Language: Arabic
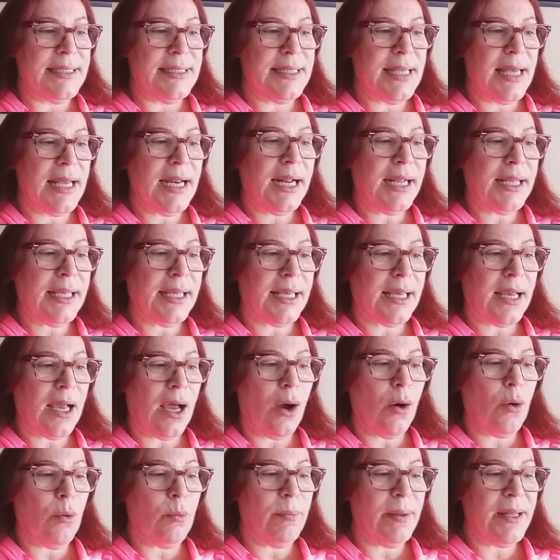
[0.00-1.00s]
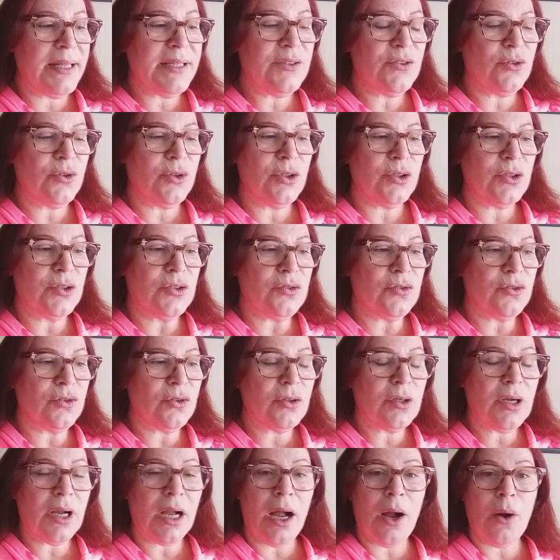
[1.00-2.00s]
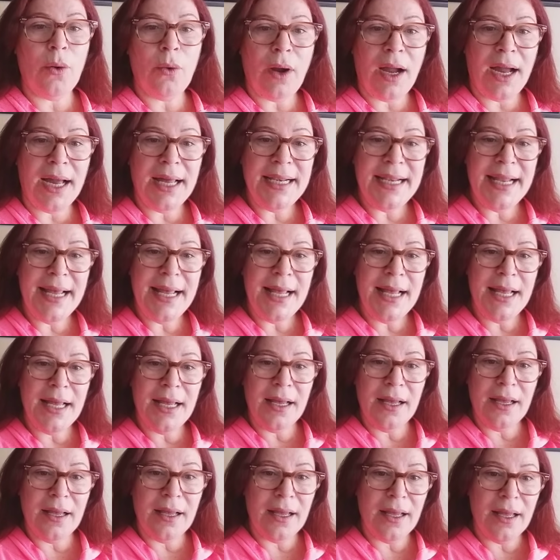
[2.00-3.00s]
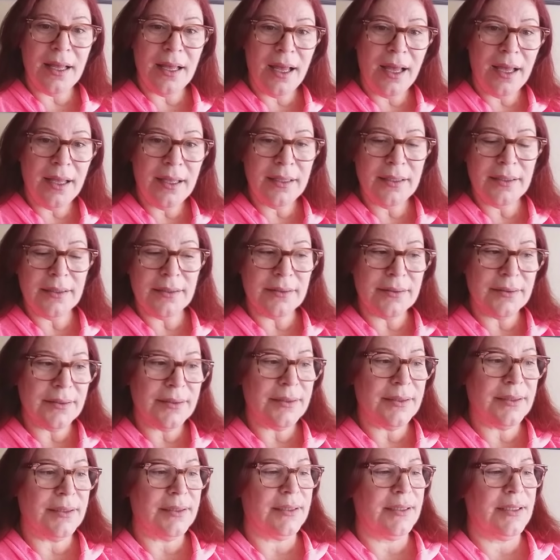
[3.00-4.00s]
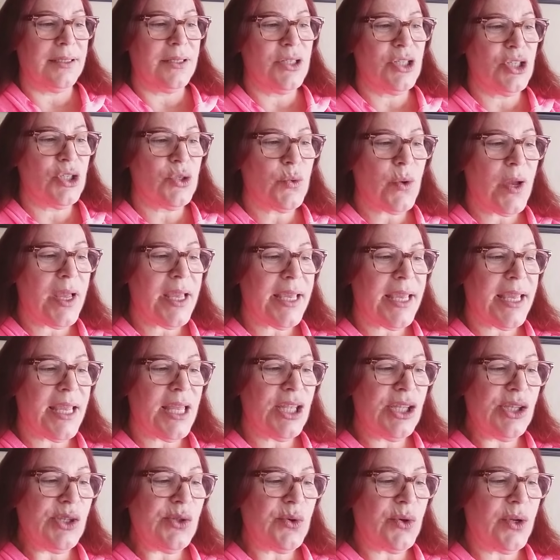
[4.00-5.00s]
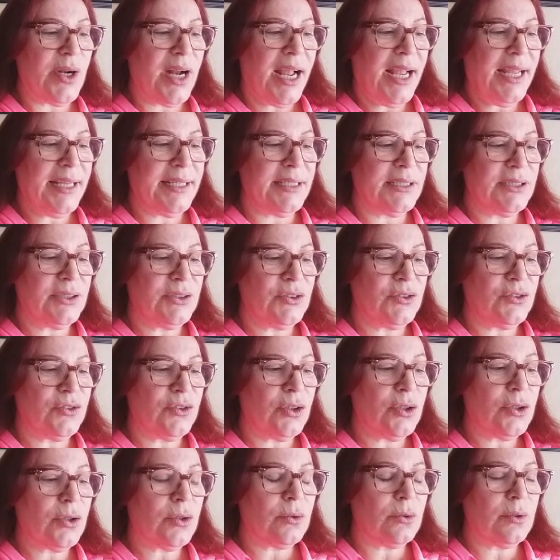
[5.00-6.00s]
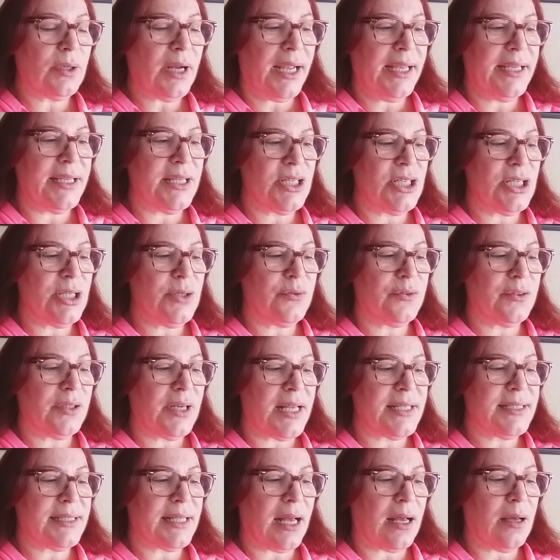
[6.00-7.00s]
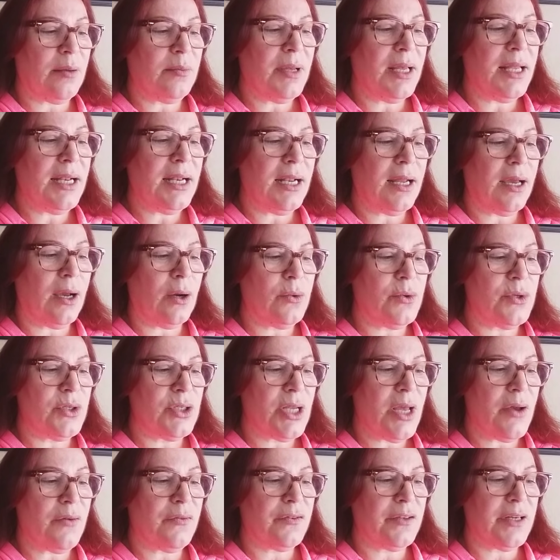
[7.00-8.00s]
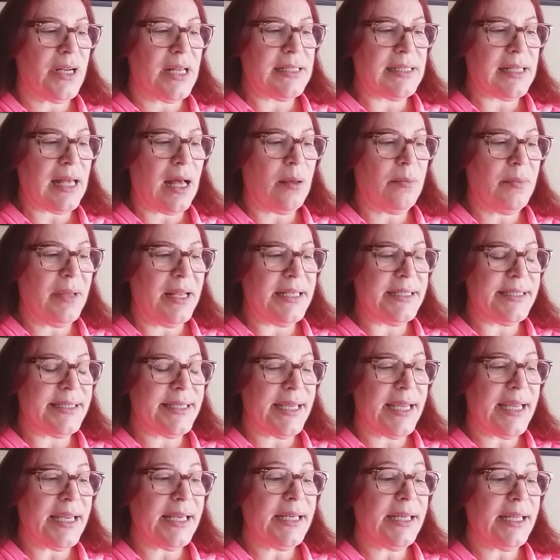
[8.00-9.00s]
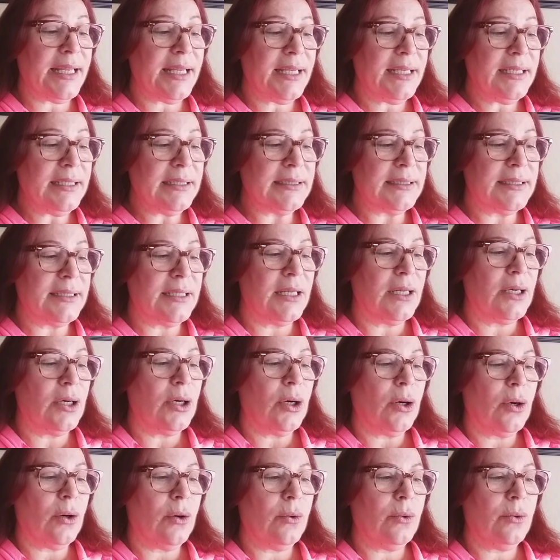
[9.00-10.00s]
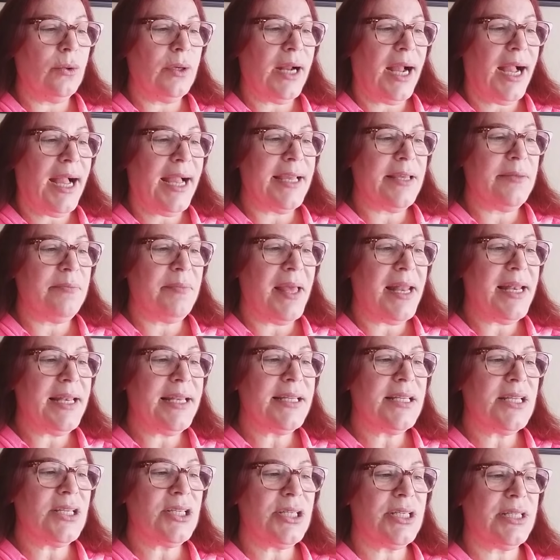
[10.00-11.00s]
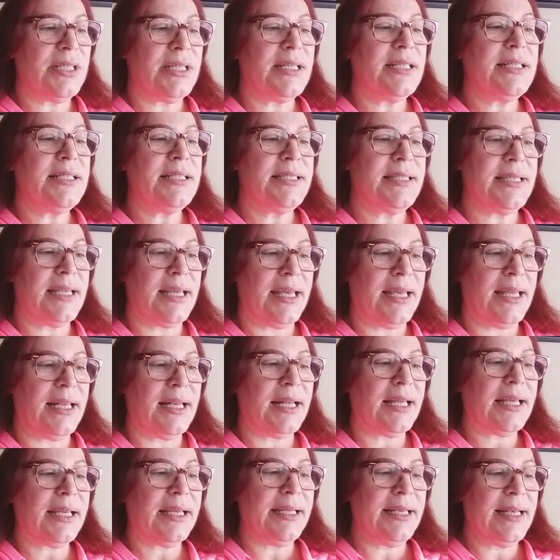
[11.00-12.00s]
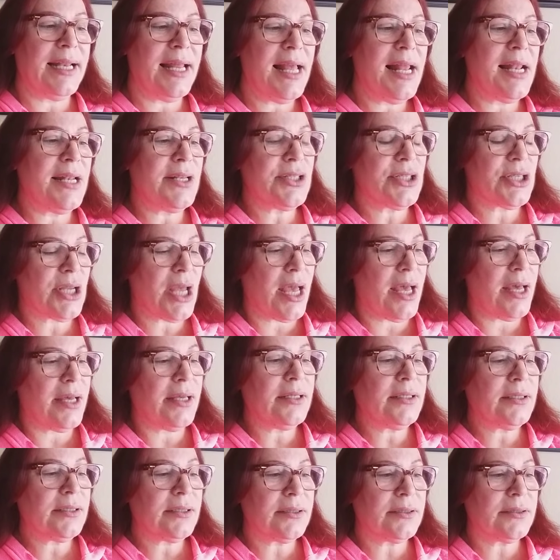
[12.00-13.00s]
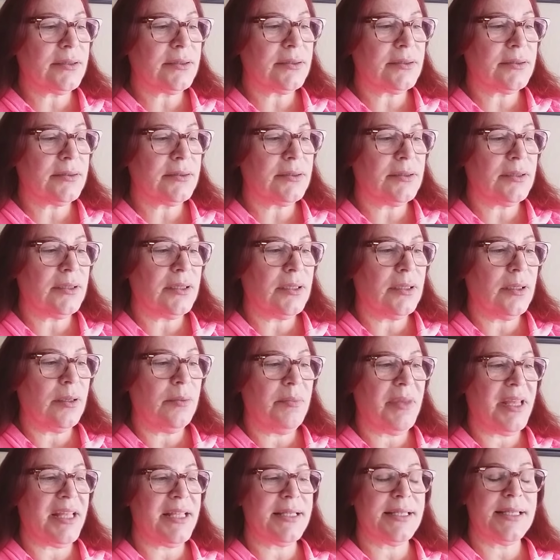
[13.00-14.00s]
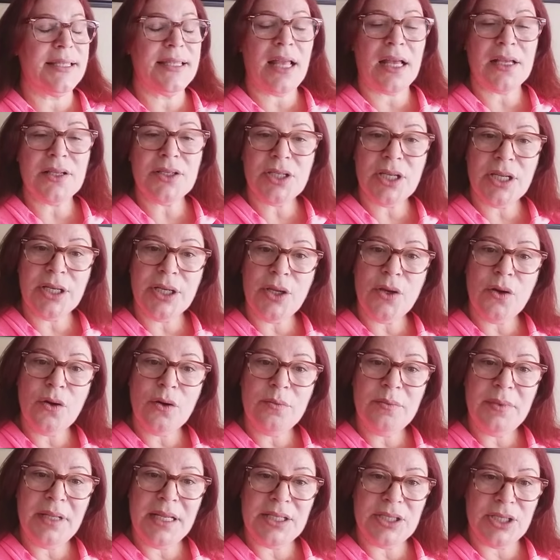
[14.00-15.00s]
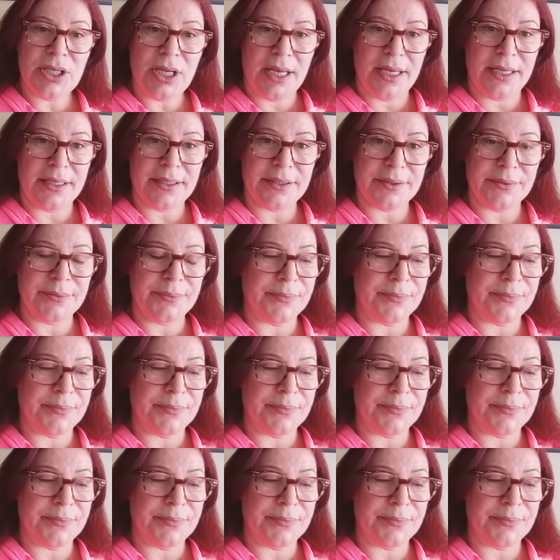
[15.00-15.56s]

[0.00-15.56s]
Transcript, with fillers: ترك او بده يترك او على ها شوي انه رح يترك ورح يجي فرص عمل او اجا فرص عمل تانية ورح يبلش ينتقل خلال شهر بين 12 يوم لشهر